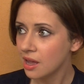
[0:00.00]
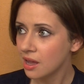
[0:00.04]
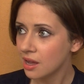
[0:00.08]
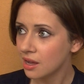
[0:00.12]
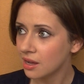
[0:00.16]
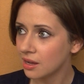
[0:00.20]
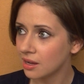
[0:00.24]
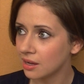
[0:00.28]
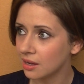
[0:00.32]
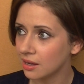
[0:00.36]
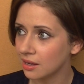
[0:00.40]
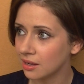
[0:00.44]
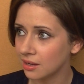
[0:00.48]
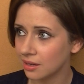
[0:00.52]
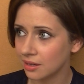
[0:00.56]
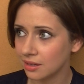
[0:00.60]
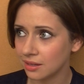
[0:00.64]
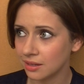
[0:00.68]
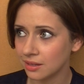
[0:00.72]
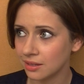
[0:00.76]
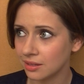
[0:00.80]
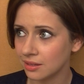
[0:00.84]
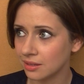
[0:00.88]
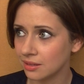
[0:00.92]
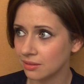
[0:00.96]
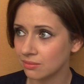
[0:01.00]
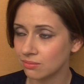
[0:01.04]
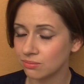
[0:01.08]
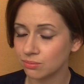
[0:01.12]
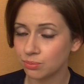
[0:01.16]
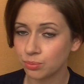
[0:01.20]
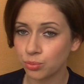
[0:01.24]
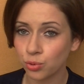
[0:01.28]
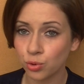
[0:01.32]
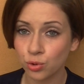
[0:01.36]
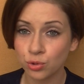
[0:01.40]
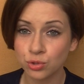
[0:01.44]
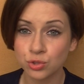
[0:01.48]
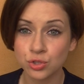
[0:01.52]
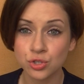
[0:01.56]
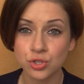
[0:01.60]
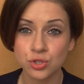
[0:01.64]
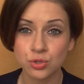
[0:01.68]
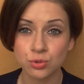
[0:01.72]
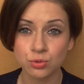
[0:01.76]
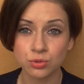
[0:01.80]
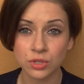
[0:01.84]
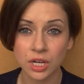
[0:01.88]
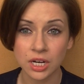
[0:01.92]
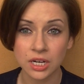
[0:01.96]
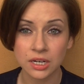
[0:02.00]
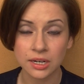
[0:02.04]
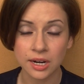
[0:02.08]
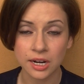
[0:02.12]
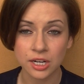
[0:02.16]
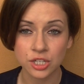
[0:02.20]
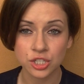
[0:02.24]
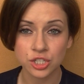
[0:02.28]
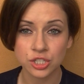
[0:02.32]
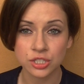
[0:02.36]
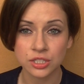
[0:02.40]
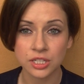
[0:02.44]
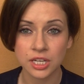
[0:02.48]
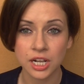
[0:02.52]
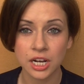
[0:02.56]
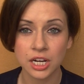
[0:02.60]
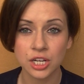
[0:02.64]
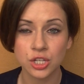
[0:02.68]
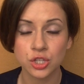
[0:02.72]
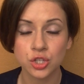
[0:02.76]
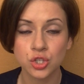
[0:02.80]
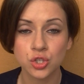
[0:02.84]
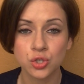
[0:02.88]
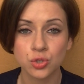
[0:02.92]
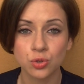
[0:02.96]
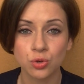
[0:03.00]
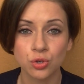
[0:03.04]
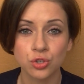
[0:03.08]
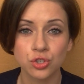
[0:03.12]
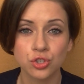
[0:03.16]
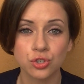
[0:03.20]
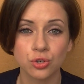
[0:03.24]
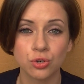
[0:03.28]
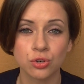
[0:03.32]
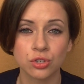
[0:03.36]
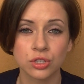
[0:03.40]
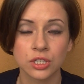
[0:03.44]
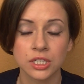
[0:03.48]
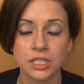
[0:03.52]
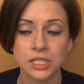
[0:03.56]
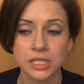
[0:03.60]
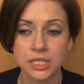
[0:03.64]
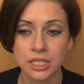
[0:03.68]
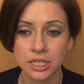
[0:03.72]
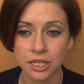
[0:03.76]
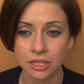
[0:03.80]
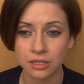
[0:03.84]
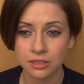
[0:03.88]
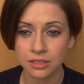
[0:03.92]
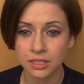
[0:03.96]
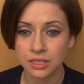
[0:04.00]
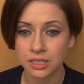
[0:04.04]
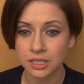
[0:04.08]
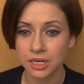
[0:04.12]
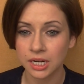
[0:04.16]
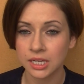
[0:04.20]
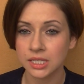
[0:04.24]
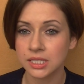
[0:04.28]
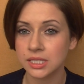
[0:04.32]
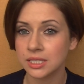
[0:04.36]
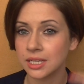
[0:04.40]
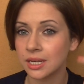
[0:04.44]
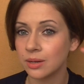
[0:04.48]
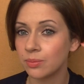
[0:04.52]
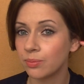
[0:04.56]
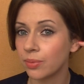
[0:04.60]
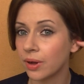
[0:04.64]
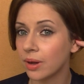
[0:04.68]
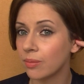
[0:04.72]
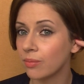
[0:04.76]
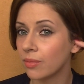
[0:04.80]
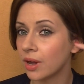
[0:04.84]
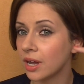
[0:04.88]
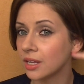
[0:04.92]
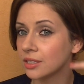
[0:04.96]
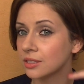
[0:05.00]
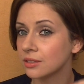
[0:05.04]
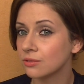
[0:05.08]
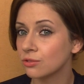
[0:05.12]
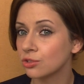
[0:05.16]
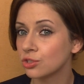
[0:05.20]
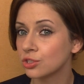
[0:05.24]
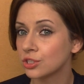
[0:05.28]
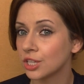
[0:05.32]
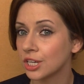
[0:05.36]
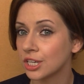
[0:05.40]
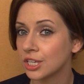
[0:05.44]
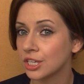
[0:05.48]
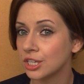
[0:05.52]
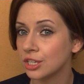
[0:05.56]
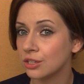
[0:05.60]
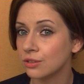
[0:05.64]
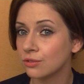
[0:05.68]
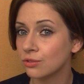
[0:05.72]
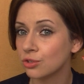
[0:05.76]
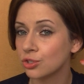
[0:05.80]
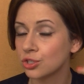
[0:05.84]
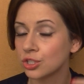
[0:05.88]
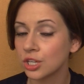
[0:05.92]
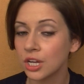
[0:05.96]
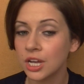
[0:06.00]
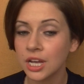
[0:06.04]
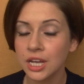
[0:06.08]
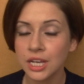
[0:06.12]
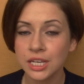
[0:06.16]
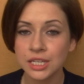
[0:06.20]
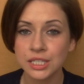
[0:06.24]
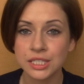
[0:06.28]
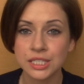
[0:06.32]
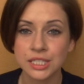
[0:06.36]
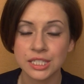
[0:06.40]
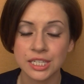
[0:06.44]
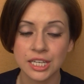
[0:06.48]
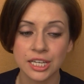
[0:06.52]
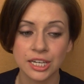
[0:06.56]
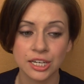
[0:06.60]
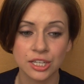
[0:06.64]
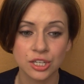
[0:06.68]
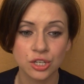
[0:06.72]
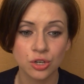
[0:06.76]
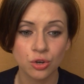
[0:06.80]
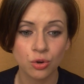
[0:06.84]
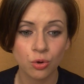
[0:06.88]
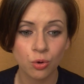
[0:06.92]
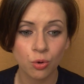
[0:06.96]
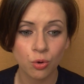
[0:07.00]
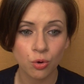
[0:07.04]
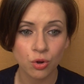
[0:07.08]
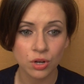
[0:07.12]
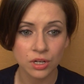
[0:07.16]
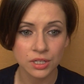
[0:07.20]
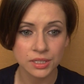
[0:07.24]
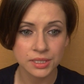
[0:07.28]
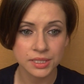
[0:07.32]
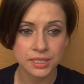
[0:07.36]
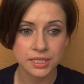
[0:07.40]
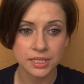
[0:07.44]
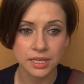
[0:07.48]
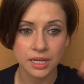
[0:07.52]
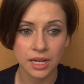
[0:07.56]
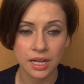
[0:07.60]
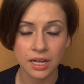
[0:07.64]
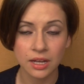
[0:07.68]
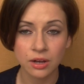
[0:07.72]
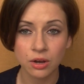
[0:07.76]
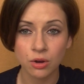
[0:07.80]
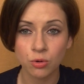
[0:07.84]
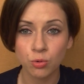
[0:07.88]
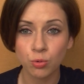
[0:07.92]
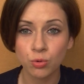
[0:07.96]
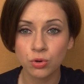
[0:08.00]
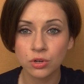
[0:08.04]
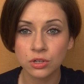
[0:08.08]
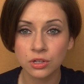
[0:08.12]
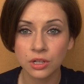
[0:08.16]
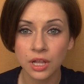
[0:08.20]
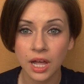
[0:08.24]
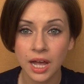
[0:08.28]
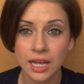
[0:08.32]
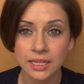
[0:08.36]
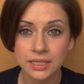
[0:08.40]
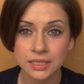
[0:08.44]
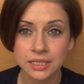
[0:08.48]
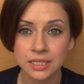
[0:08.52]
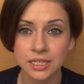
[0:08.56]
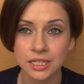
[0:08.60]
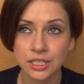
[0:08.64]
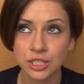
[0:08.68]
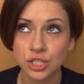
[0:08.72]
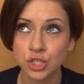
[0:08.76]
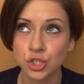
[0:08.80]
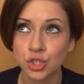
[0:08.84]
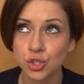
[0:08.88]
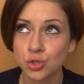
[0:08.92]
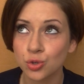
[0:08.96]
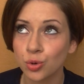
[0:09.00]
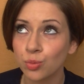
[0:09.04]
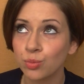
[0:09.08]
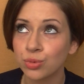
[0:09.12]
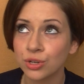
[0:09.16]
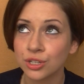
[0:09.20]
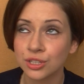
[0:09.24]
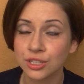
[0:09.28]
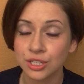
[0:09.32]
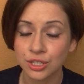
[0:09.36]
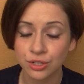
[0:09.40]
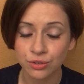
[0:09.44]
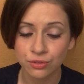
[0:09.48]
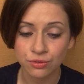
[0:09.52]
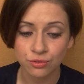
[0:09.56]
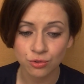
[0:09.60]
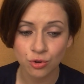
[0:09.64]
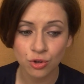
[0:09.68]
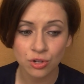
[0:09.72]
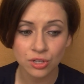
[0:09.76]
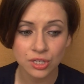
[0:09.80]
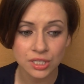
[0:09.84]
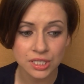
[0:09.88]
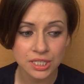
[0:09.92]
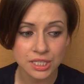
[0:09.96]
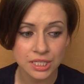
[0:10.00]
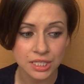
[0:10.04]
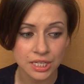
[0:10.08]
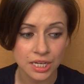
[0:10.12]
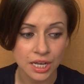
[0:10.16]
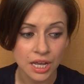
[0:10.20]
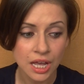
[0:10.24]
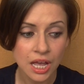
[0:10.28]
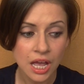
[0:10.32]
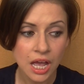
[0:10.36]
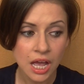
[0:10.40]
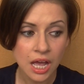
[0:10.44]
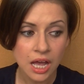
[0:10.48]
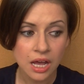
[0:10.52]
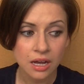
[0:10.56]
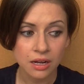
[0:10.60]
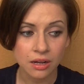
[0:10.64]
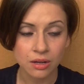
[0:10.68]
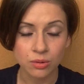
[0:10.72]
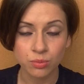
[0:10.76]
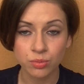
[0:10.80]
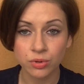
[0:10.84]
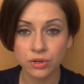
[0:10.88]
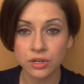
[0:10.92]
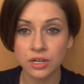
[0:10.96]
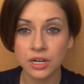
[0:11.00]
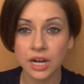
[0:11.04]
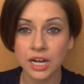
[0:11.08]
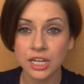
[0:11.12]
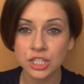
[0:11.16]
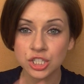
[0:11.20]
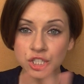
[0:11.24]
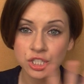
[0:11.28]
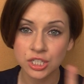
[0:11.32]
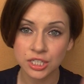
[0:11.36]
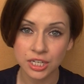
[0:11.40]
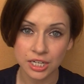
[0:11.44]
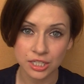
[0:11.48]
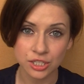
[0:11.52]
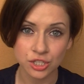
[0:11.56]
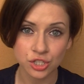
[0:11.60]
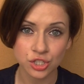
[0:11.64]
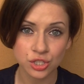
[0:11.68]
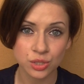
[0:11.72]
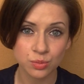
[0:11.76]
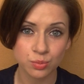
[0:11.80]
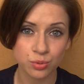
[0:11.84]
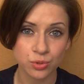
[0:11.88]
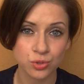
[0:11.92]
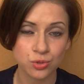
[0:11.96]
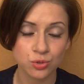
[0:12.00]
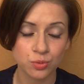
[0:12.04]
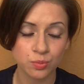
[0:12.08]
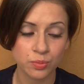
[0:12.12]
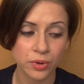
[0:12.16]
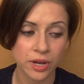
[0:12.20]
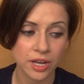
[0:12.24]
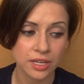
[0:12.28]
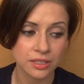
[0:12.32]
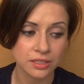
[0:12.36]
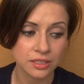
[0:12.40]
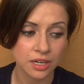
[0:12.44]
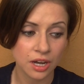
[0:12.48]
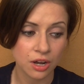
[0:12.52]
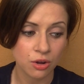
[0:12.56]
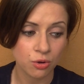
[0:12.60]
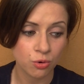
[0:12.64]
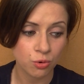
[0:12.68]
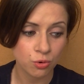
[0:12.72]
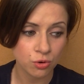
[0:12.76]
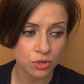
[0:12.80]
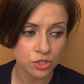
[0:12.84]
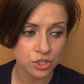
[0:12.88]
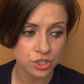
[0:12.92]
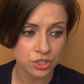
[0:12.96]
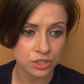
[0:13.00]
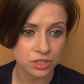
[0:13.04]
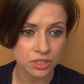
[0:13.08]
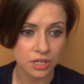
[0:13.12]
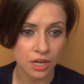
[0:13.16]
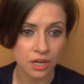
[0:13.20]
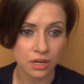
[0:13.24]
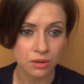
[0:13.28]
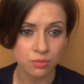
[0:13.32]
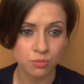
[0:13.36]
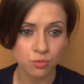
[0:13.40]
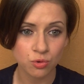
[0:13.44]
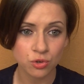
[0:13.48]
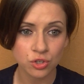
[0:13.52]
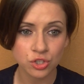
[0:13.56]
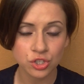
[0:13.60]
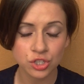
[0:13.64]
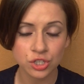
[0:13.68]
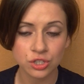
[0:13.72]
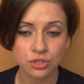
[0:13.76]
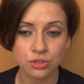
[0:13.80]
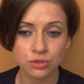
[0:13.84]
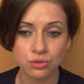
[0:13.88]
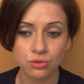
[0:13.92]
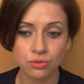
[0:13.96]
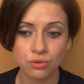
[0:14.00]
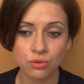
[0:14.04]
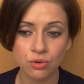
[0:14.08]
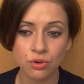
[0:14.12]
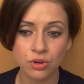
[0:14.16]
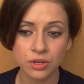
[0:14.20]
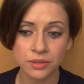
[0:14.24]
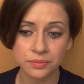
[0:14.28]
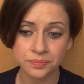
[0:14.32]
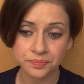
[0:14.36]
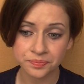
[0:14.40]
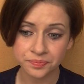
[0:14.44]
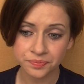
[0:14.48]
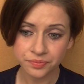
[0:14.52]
а, полностью накрашенное лицо, черные стрелки, красная помада, вот такие вот серьги, кольца, укладка, не собранные волосы. Как бы каждый, конечно, поступает как хочет, как может, но